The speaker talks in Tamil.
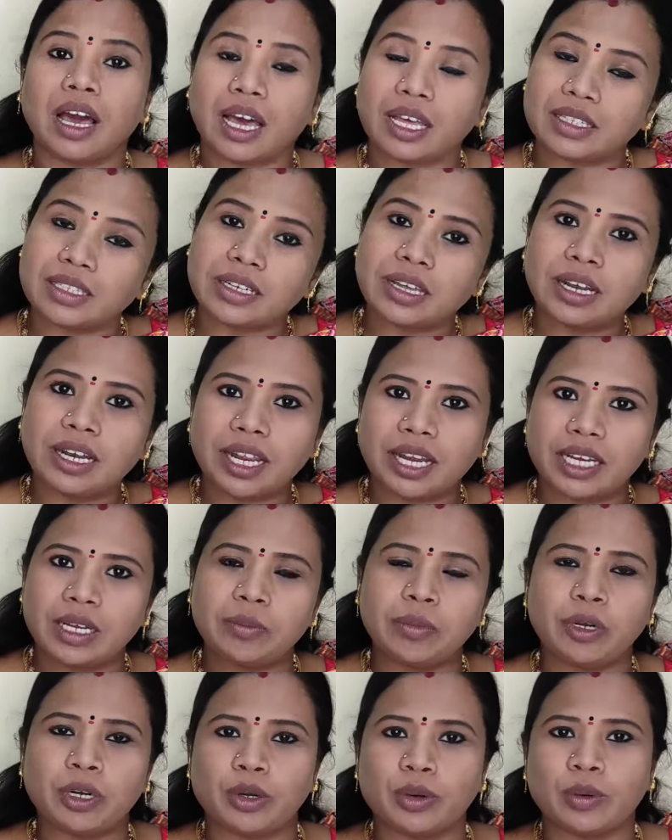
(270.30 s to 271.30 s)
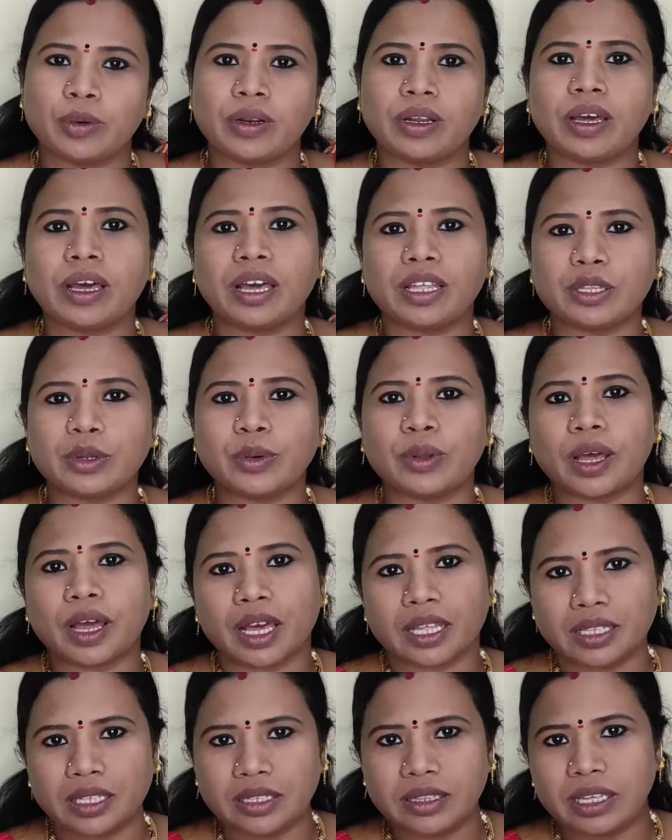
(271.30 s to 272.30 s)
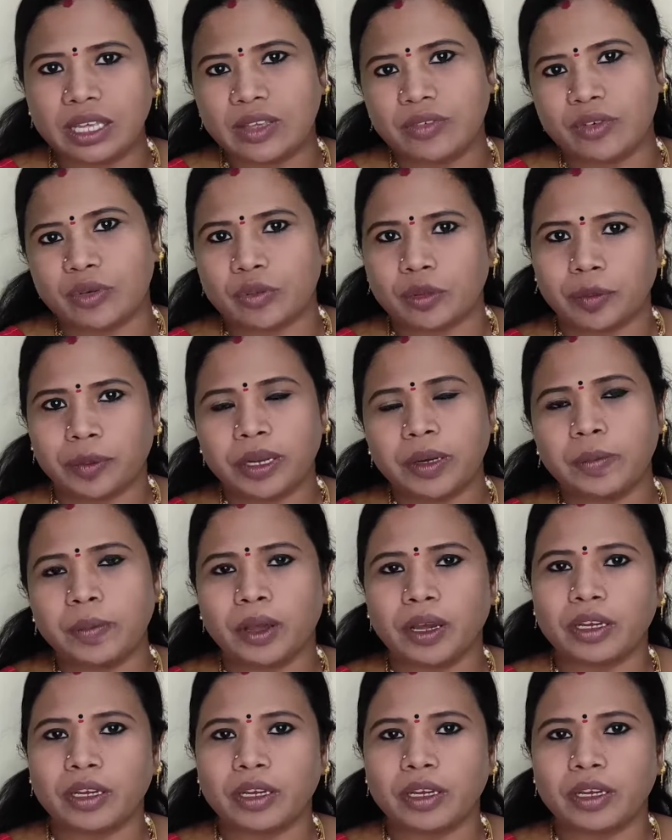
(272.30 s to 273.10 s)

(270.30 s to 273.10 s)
அதனால் என்ன பண்ணணும்னா அதோட அதிதெய்வம் அப்படின்னு